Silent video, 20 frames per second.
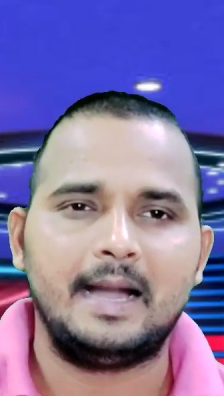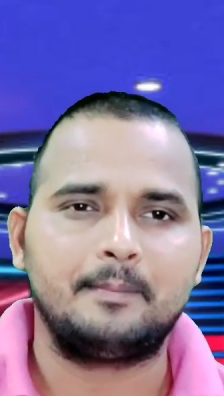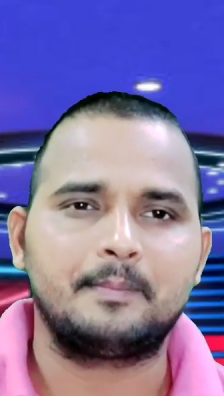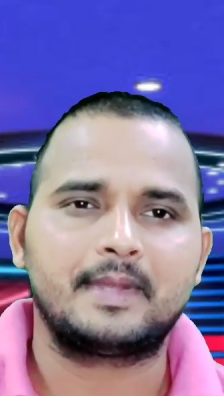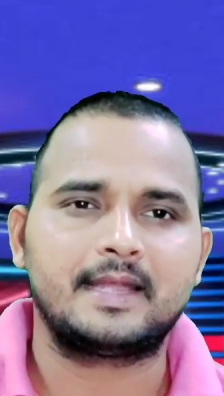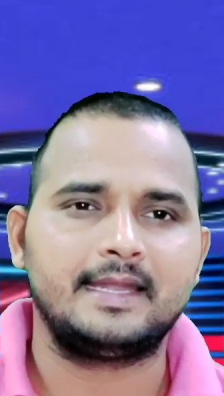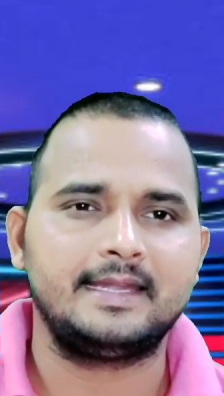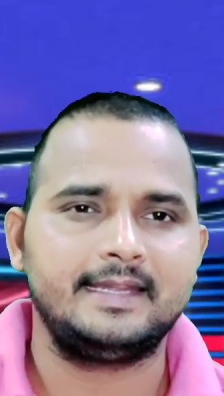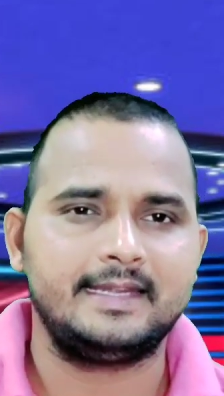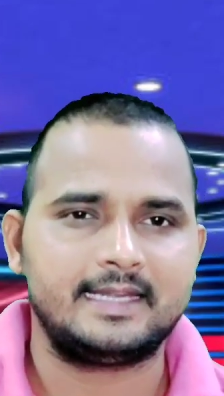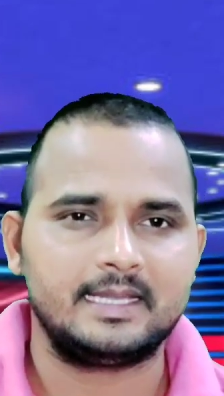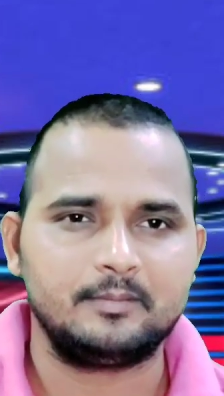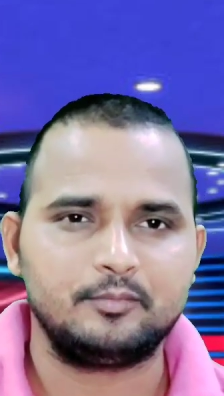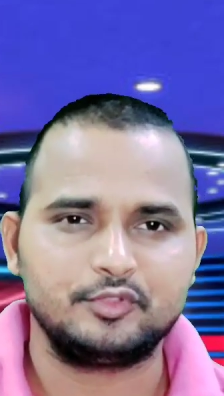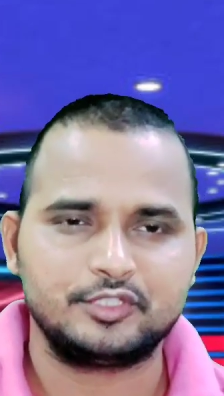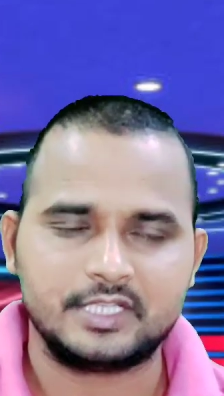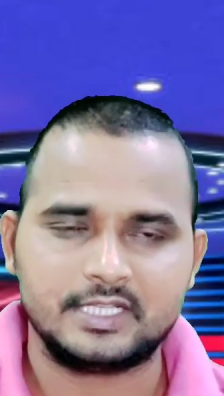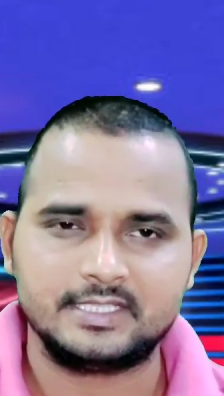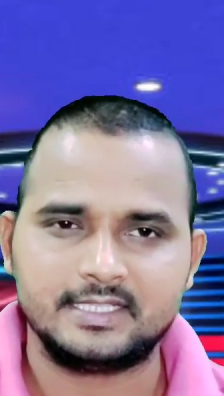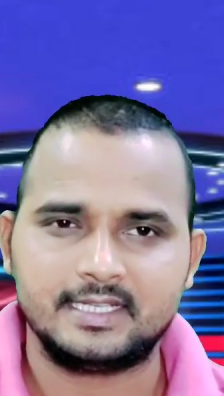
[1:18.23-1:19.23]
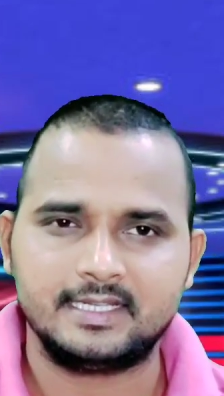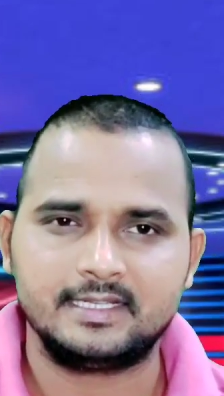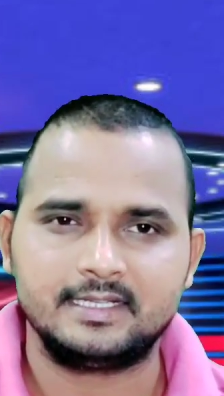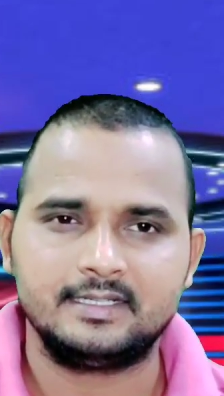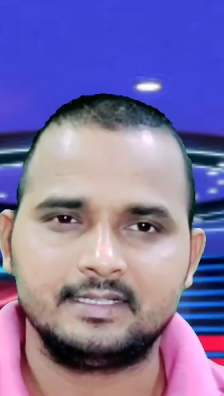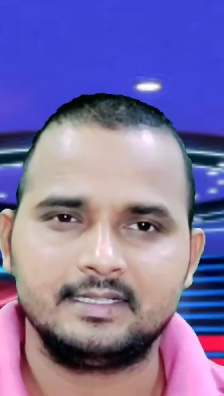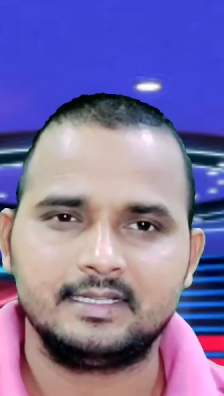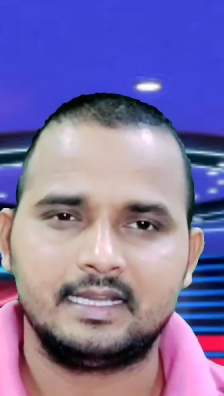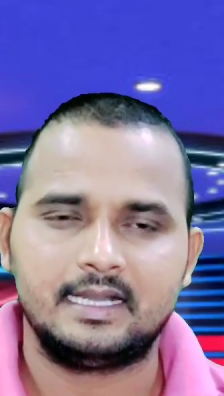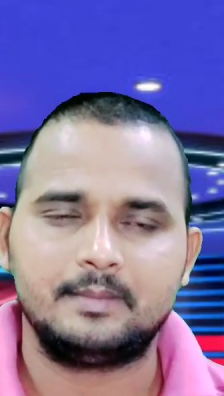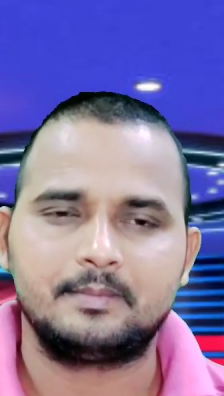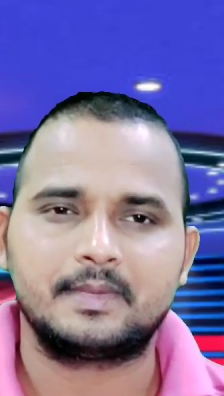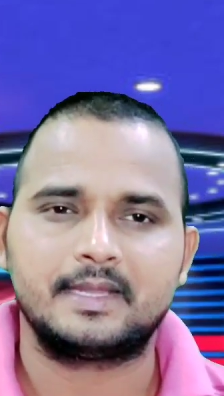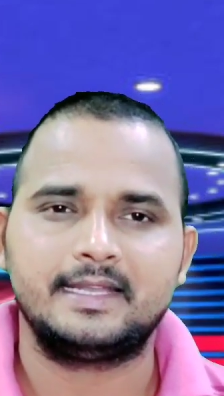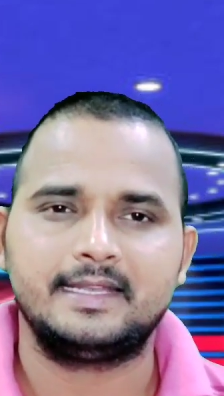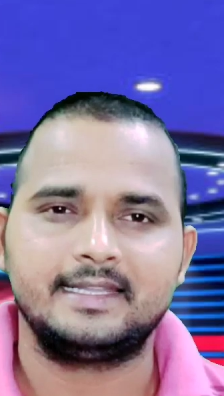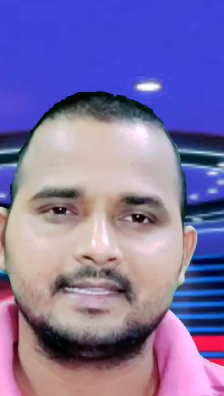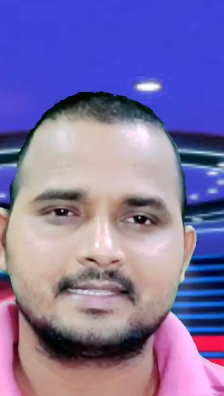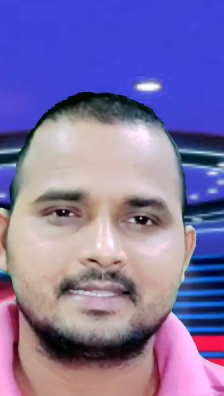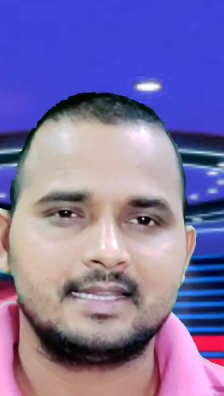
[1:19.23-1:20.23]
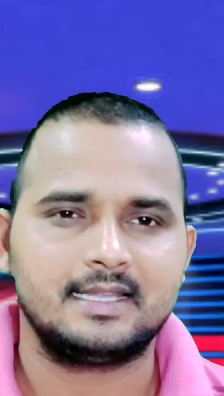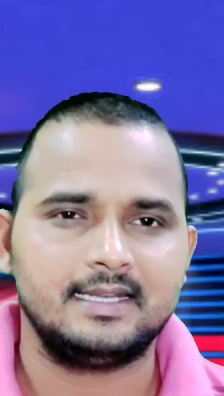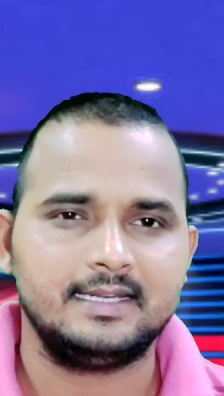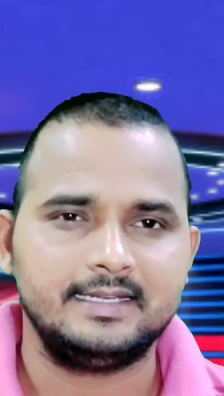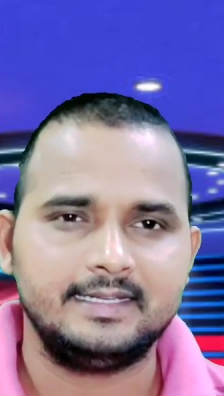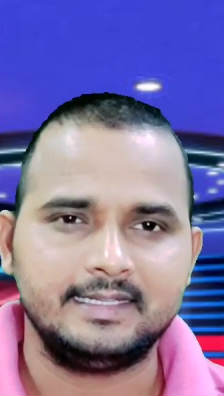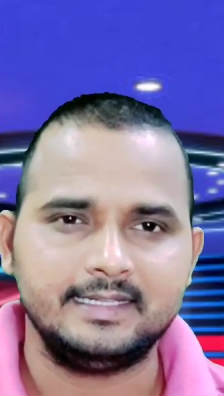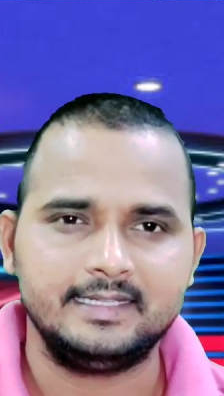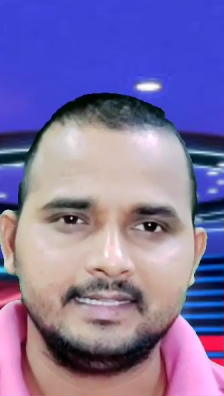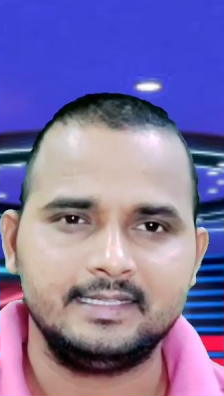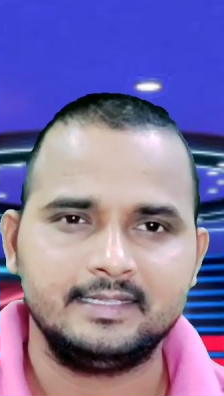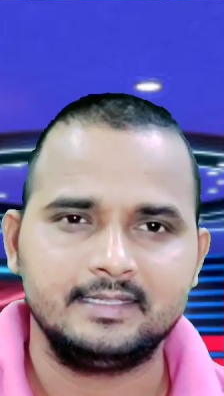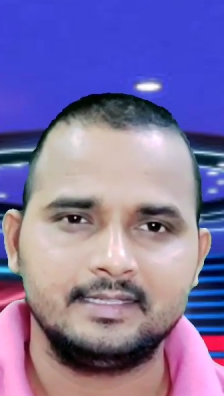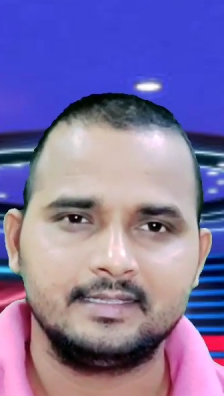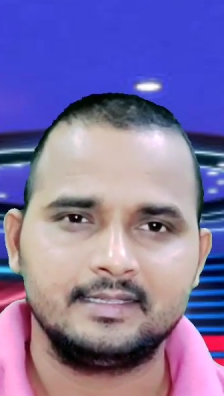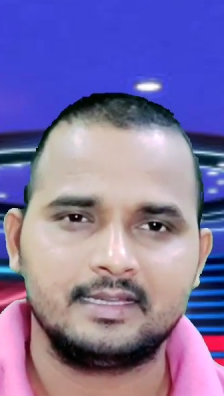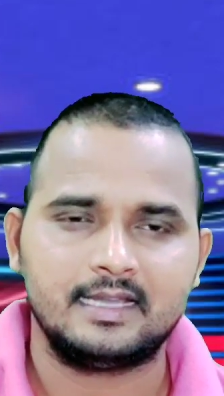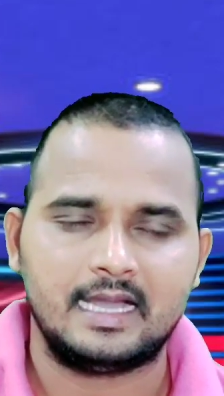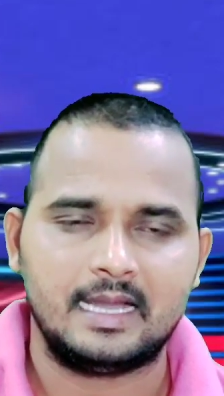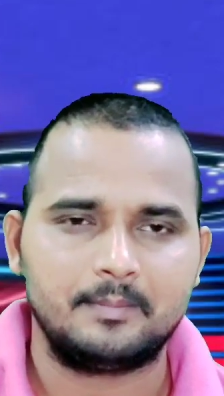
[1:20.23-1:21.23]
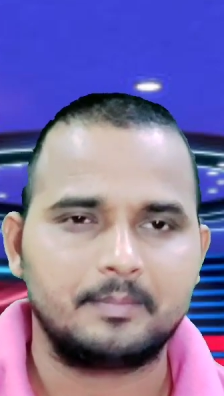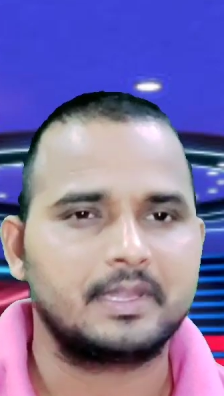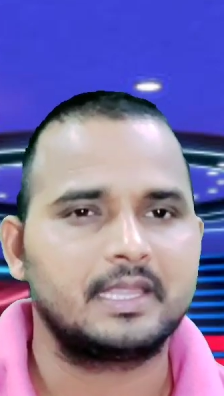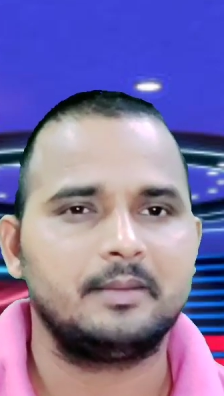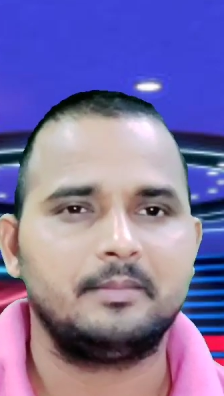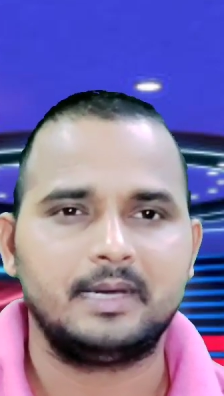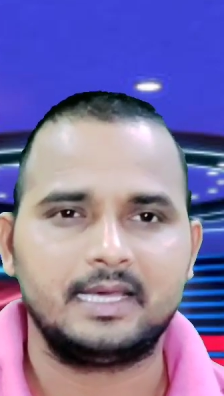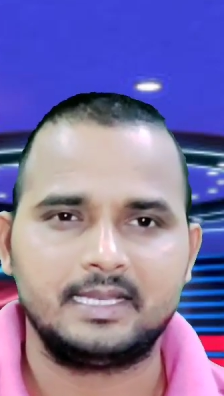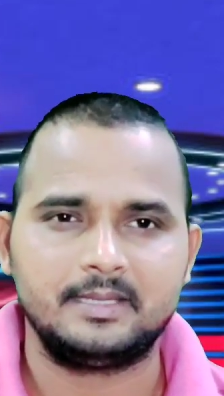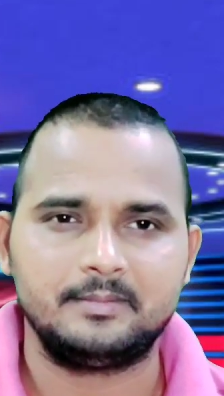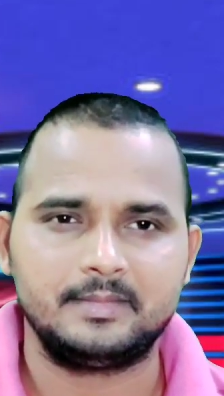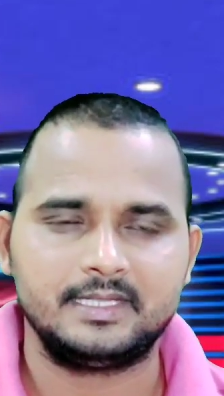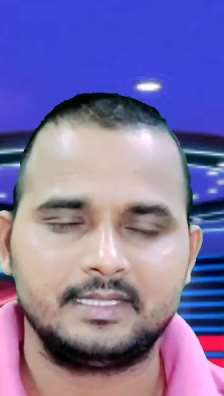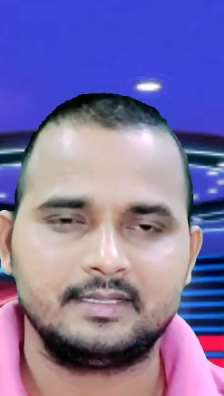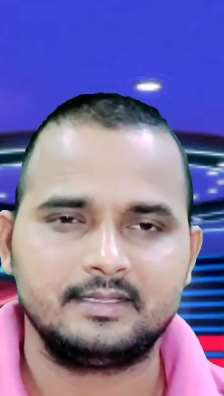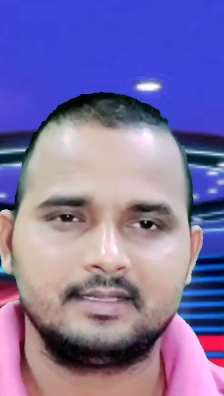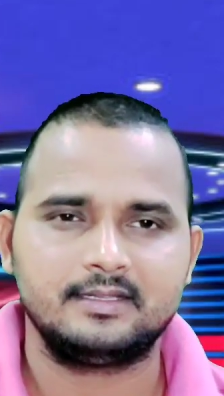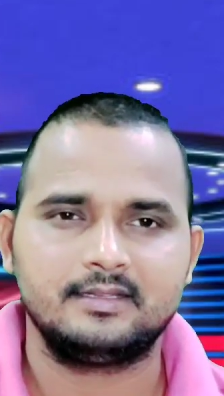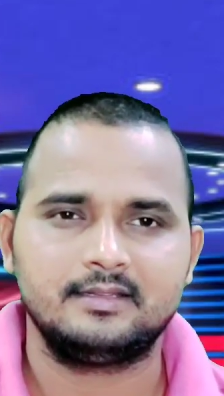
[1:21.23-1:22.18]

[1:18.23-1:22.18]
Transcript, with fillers: आपका डेटा पूछा जाएगा आपका नेशनलिटी आपके बारे में